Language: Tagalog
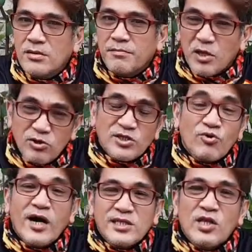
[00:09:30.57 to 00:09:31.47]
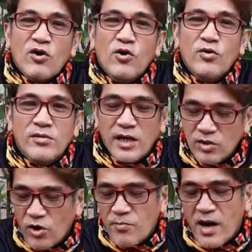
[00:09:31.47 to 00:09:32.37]
Pero nasugatan ako.
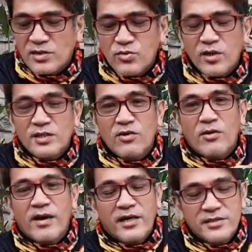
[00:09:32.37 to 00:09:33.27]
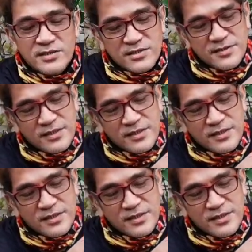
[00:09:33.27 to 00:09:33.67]
Ito yung mga sugat ko, kabikers.